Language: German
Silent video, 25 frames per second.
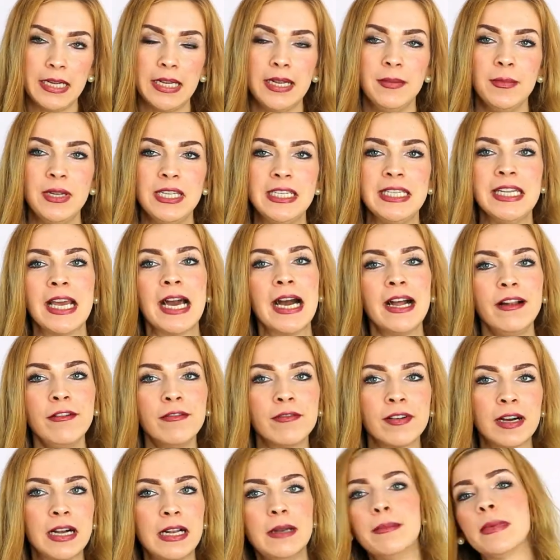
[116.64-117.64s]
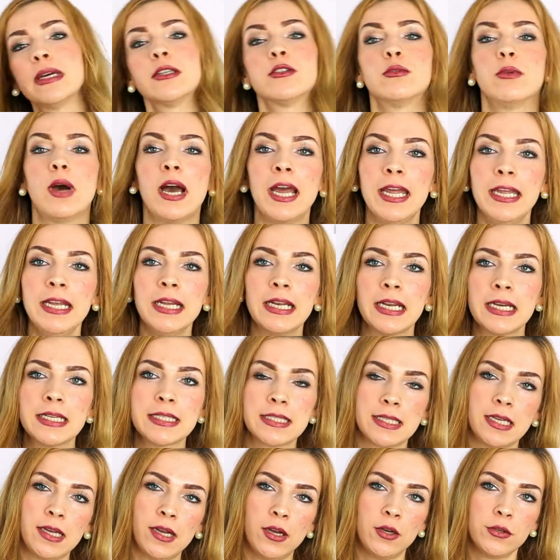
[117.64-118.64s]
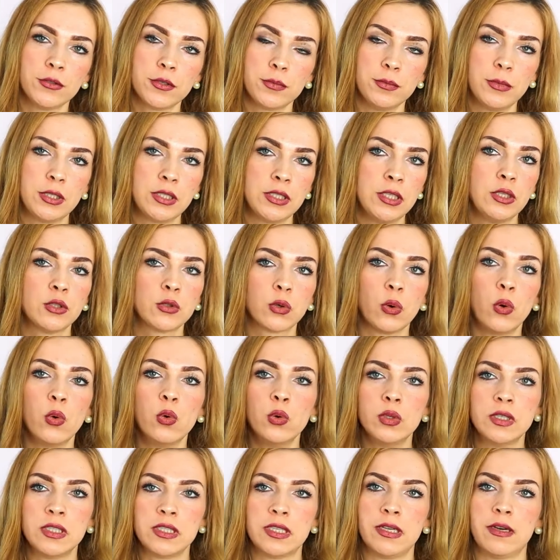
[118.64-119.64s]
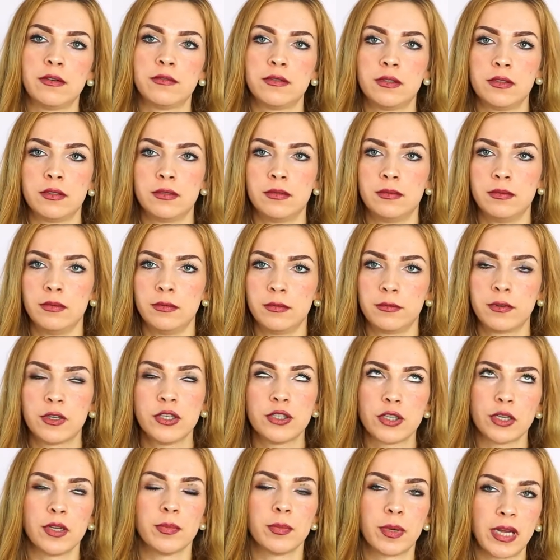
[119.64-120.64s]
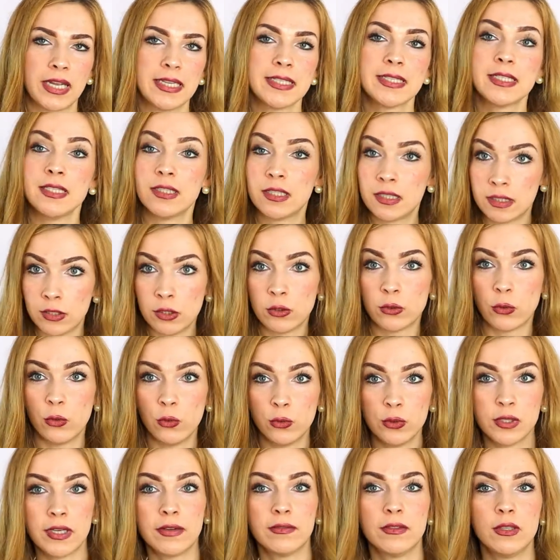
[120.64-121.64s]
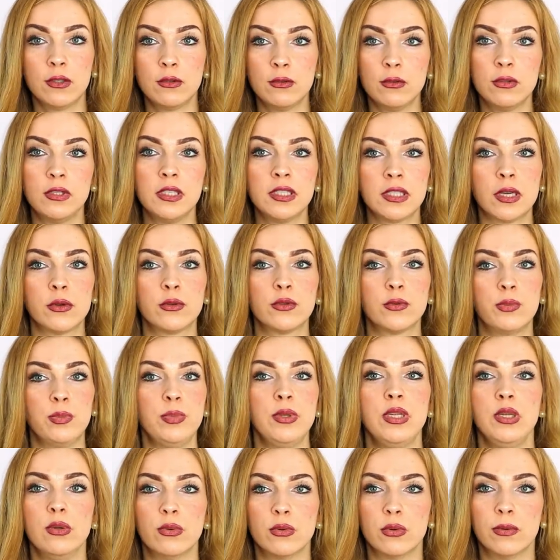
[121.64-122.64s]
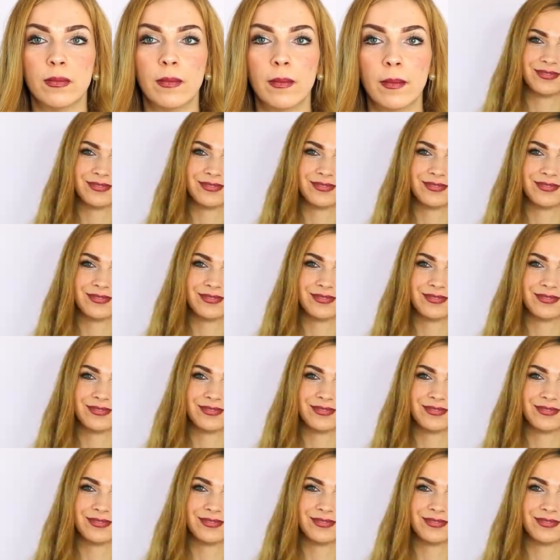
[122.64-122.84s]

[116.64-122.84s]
Im Idealfall machst du ein Glas daraus mit Zitronensaft. Frisch gepressten Zitronensaft natürlich aus Bio.